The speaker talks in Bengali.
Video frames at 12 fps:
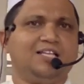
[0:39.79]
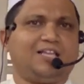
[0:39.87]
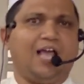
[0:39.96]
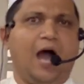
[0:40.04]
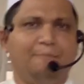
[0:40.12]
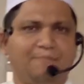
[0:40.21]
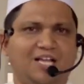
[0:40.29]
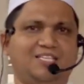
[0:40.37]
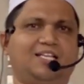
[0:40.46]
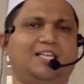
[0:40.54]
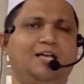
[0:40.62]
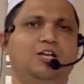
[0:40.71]
তাই আমরা
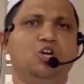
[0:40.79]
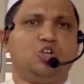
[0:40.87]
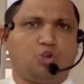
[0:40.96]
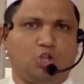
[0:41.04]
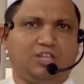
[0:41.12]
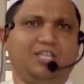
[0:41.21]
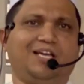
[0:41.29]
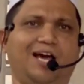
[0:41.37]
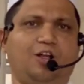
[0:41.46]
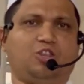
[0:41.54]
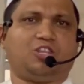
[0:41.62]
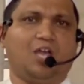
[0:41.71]
যাতে সত্যিকার
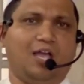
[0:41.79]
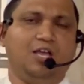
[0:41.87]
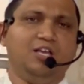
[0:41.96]
অর্থে